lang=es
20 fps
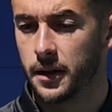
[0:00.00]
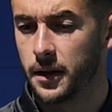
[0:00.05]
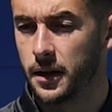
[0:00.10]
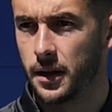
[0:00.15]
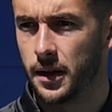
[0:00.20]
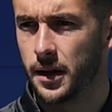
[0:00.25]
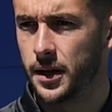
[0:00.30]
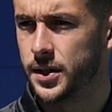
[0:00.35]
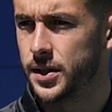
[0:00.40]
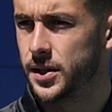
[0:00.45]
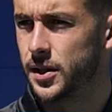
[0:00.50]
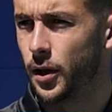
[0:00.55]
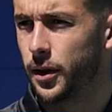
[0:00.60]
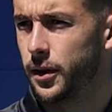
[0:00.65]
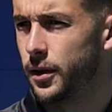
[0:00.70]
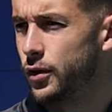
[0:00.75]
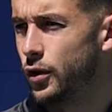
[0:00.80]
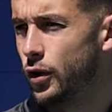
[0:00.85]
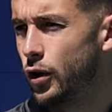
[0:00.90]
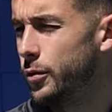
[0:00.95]
eh, sigo
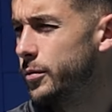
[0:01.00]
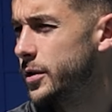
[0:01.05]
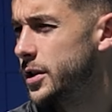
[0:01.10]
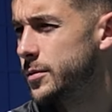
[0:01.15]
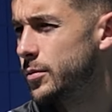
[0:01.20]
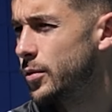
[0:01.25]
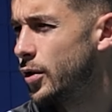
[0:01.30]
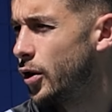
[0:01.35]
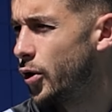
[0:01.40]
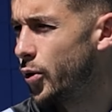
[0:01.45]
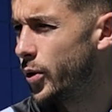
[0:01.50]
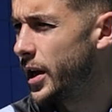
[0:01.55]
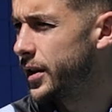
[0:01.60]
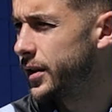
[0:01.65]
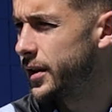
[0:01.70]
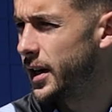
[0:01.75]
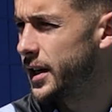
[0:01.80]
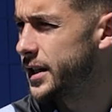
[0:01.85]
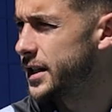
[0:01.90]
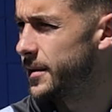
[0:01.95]
haciendo lo mismo
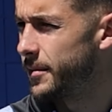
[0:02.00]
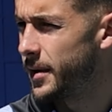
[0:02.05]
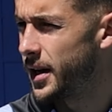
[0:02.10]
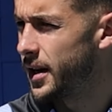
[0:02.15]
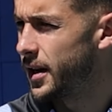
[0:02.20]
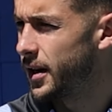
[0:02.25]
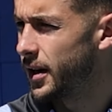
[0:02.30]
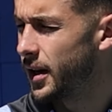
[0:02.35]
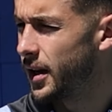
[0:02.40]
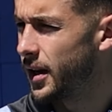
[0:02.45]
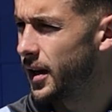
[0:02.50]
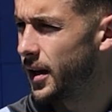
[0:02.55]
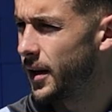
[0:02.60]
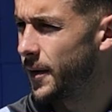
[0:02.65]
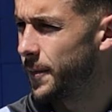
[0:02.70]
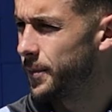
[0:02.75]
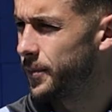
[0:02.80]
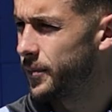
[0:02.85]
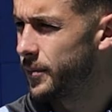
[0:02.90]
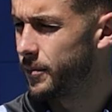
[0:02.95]
durante la semana que